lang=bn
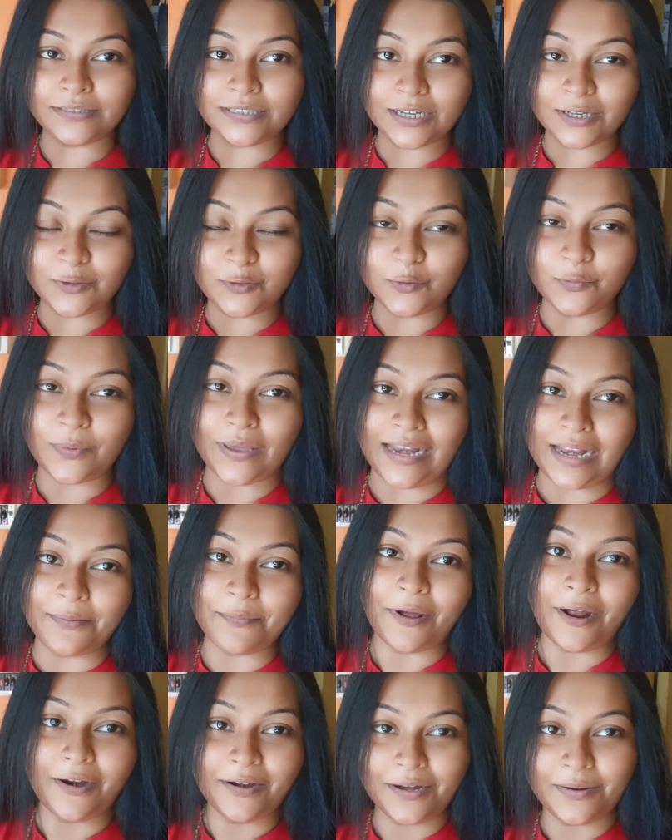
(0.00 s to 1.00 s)
যেহেতু বেলা
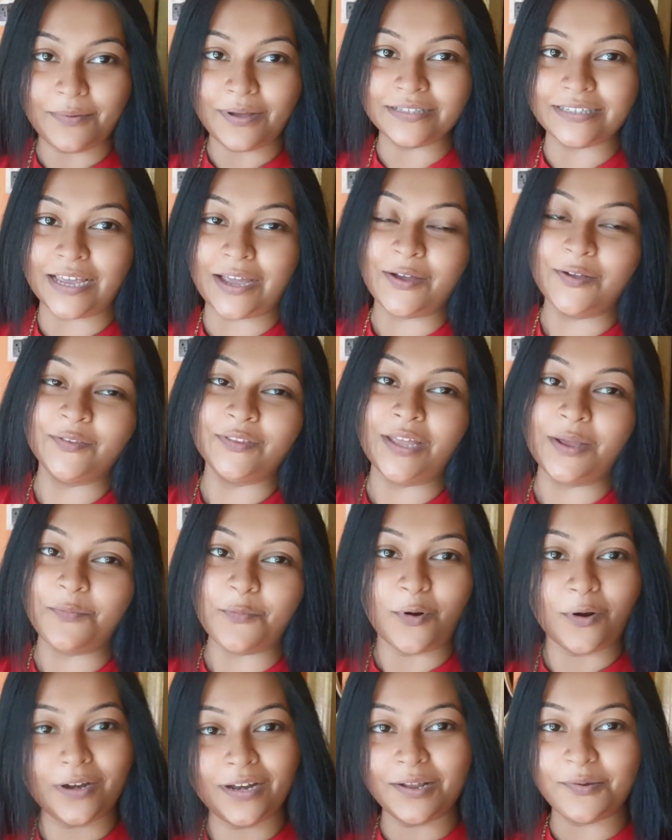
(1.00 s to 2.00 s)
বারোটা বাজে এখন তো আর
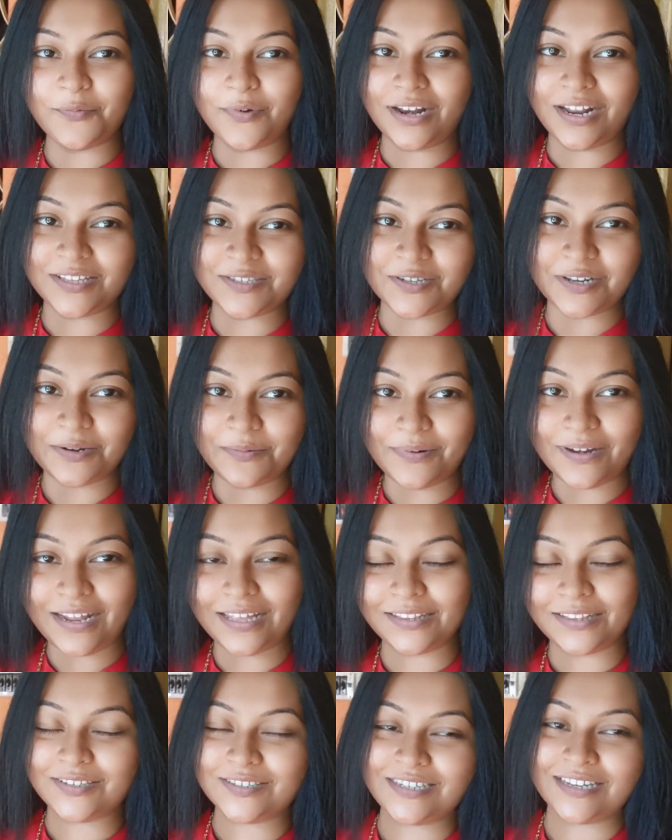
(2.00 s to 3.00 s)
মর্নিং বেলা চলবে
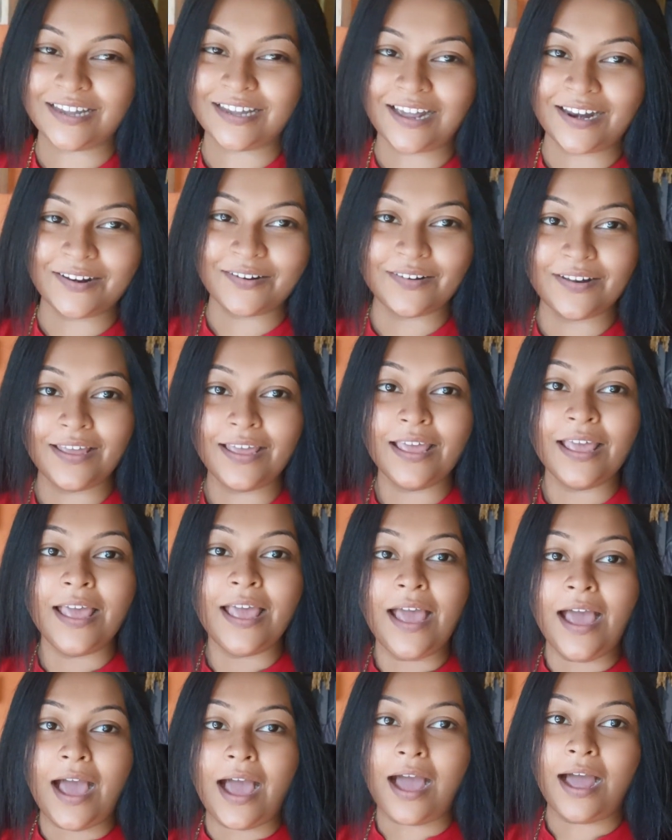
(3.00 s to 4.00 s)
না তো সে কারণে
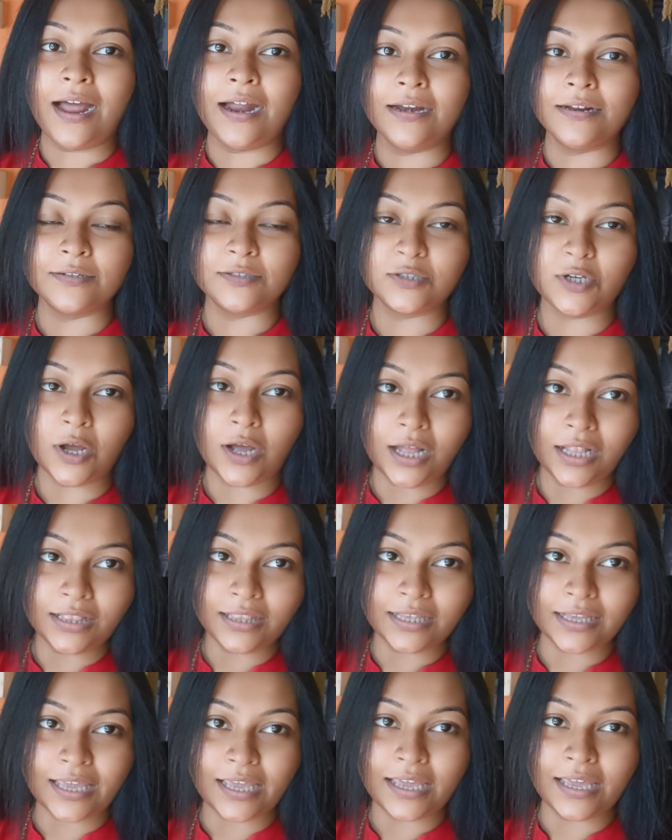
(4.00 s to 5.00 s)
আর সকাল
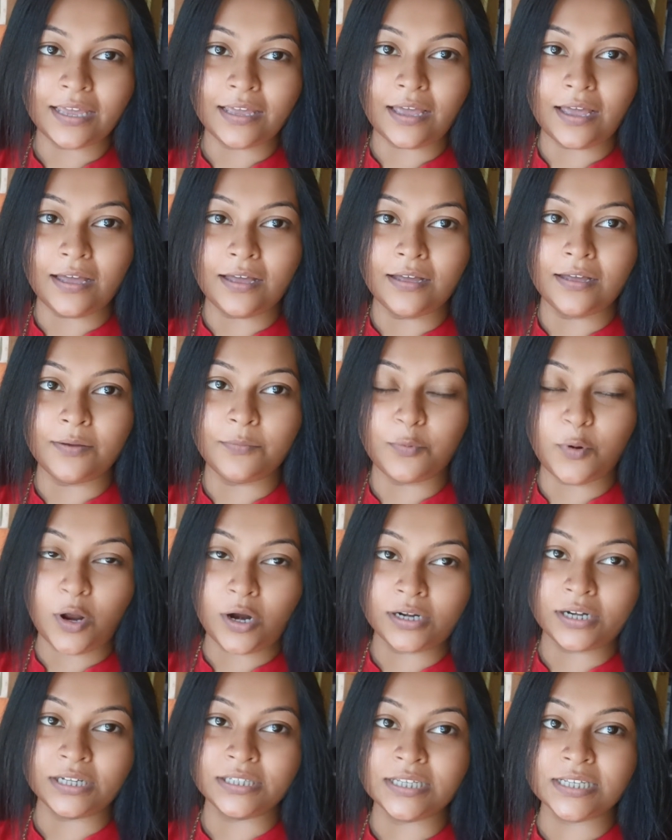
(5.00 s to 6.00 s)
থেকে
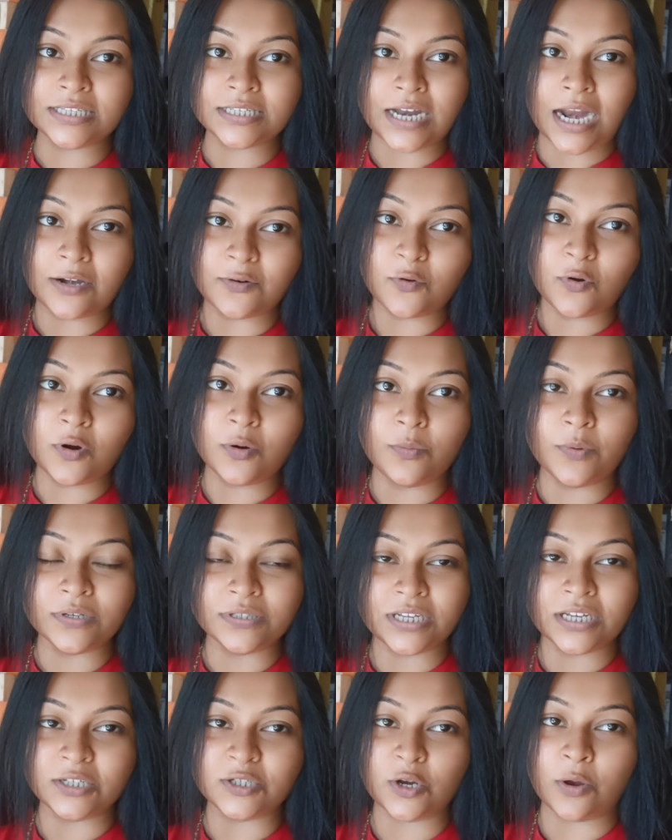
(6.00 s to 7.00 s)
ব্লগটা যে স্টার্ট করব
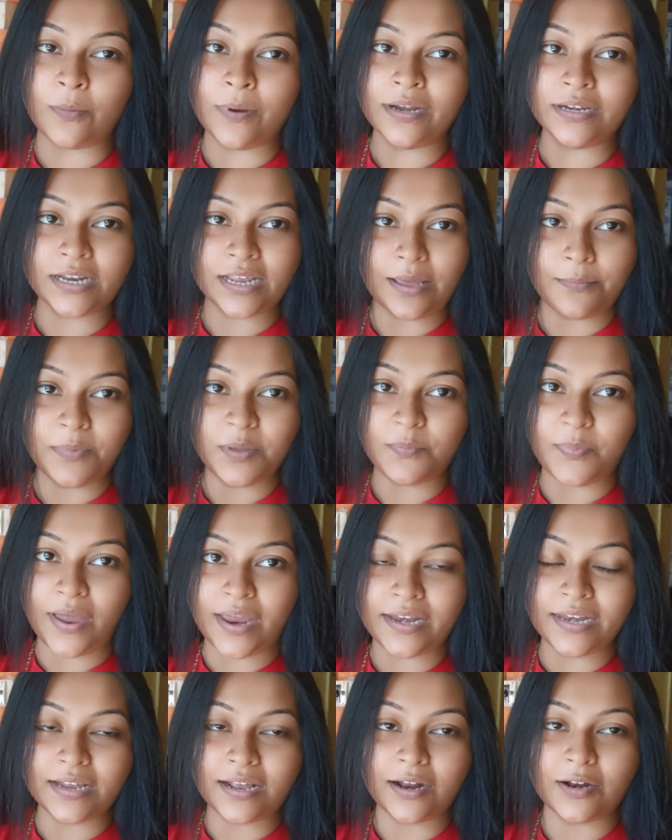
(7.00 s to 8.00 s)
সেই সময়টাই আমি
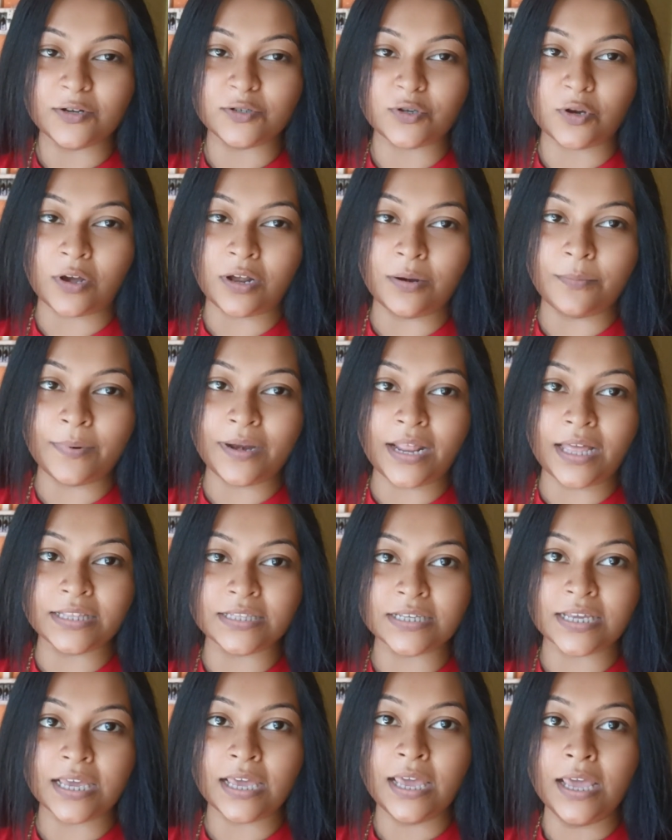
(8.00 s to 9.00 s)
পাইনি কারণ সকালবেলা
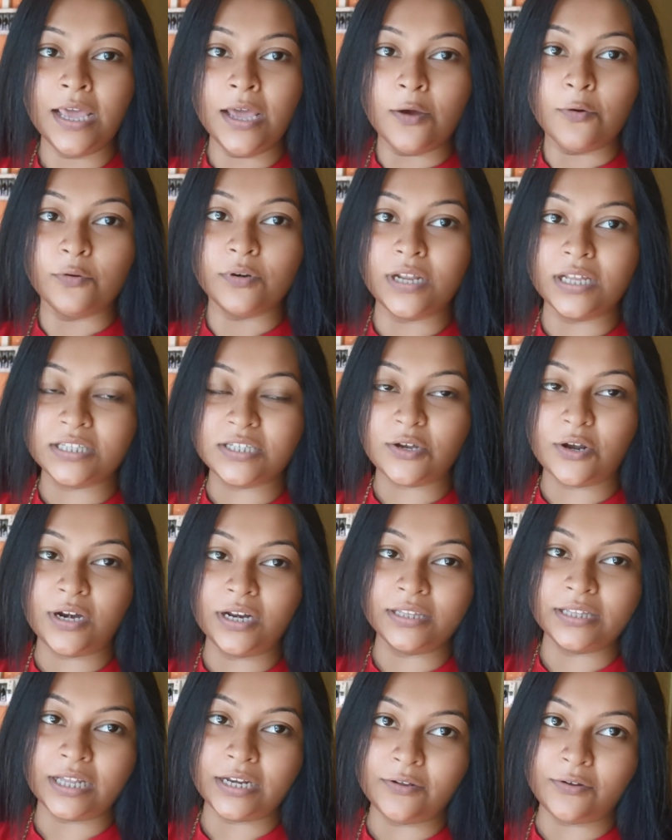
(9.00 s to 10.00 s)
আজকে উঠেছি
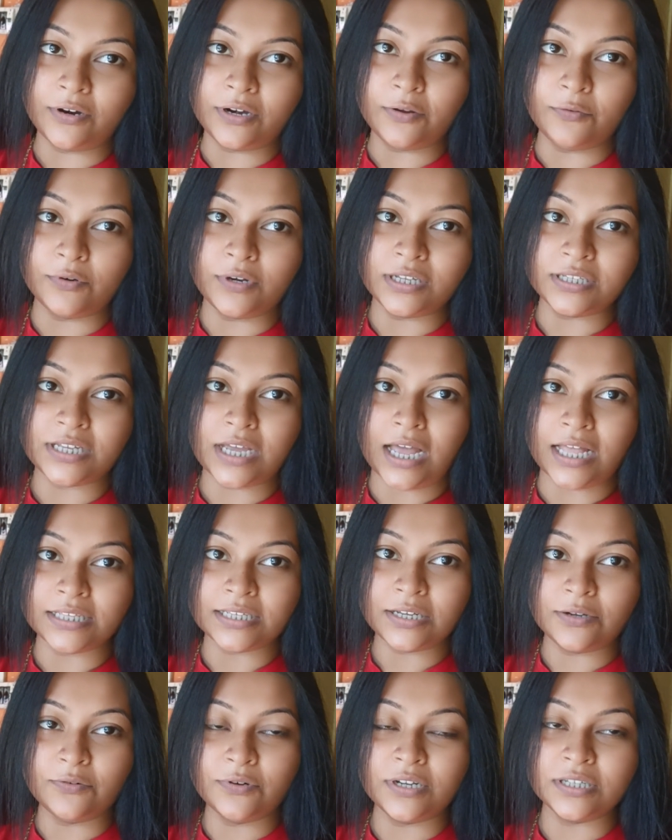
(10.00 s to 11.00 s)
অনেক দেরি করে উঠেছি
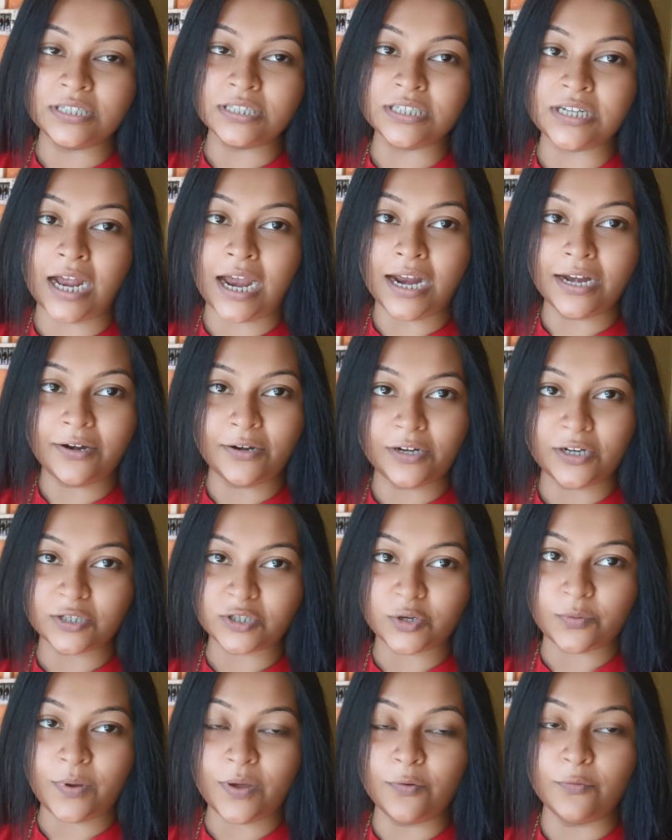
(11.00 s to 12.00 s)
আজকে উঠেছি সাড়ে নটার
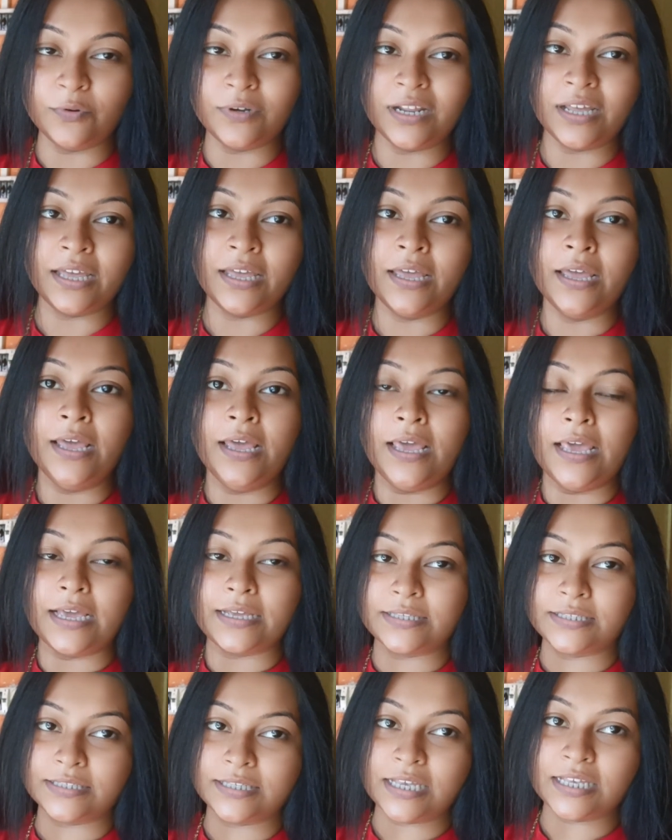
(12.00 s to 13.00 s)
সময় উঠে
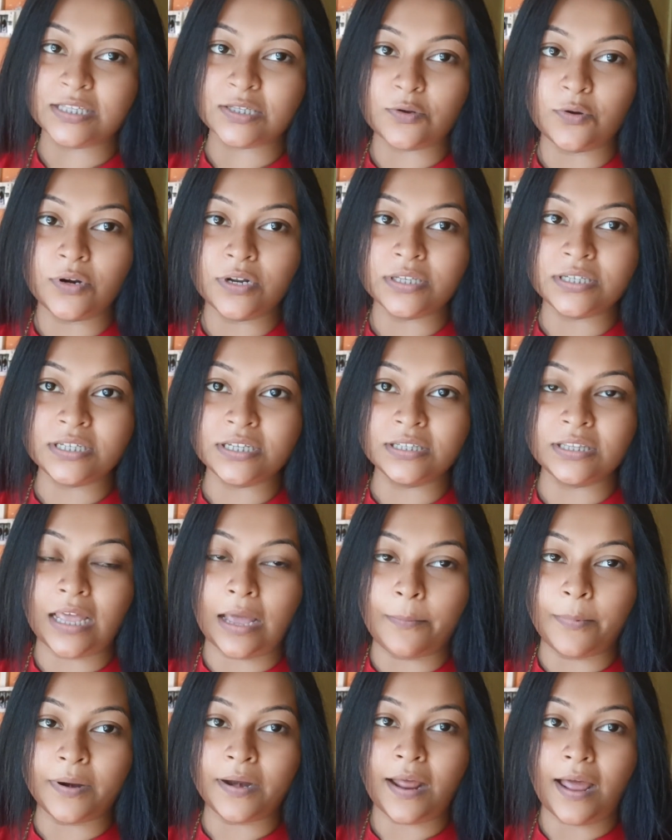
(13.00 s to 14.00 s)
এক্সারসাইজ করেছি
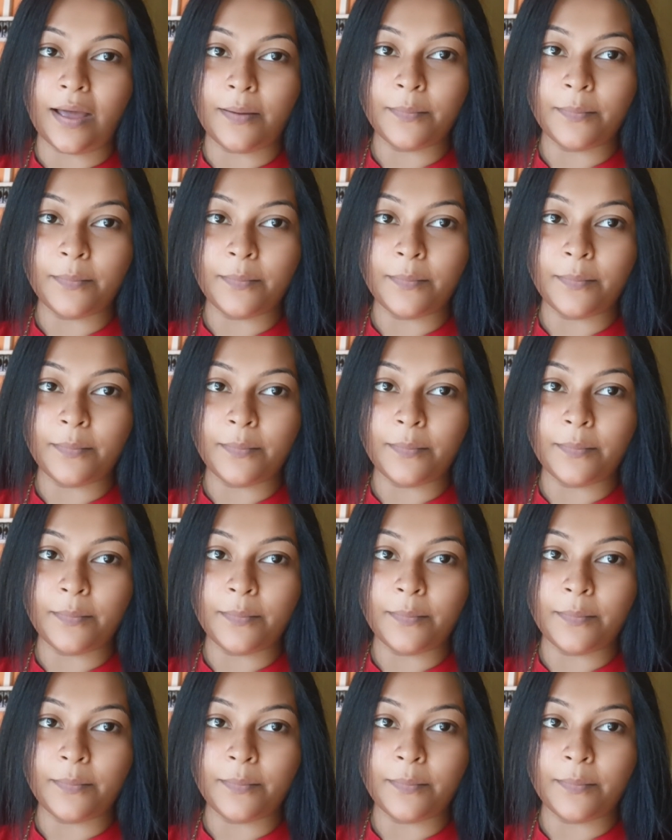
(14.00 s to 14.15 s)
তারপর